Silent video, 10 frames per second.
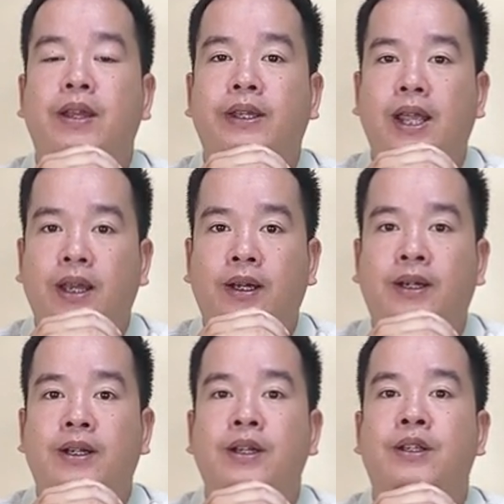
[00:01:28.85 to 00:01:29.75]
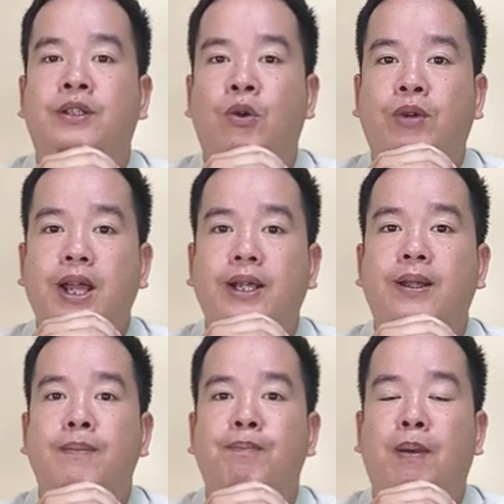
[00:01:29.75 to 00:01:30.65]
DL dấu cách
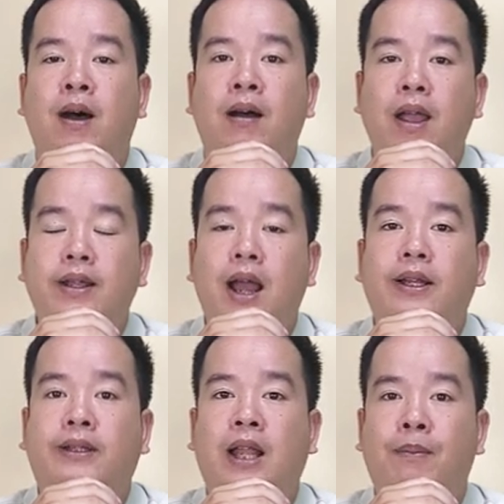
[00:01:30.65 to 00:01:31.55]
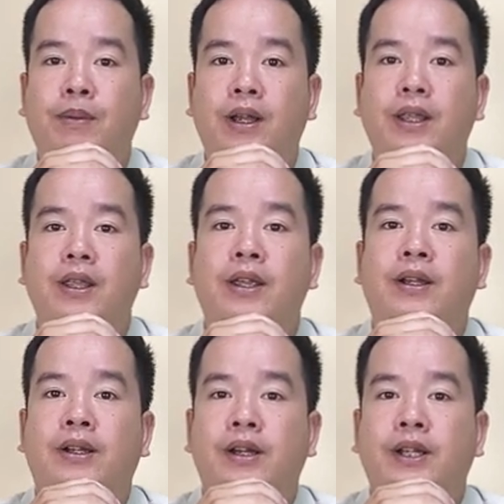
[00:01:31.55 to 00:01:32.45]
MXH80
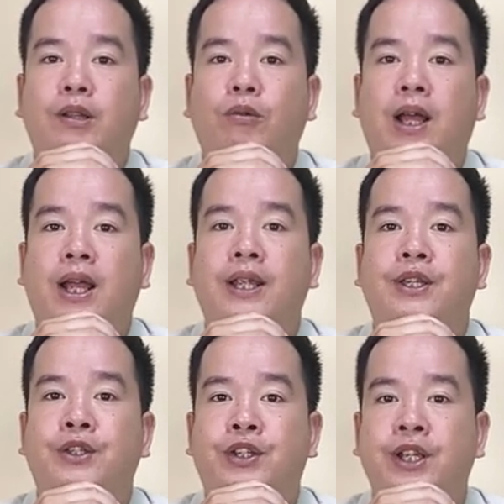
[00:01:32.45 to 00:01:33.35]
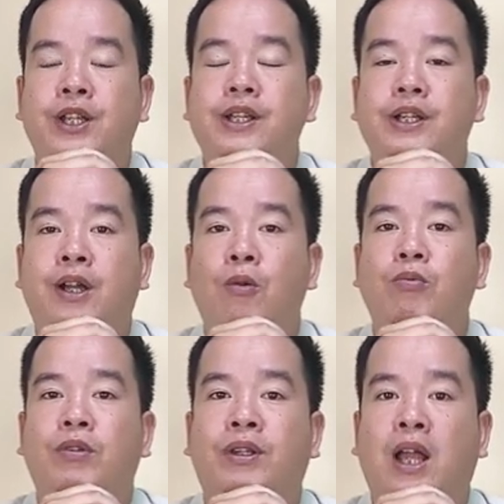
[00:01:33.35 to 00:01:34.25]
gửi đến tổng đài
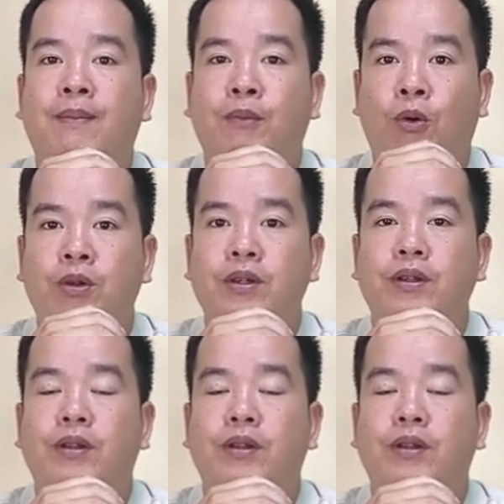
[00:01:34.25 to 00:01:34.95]
9084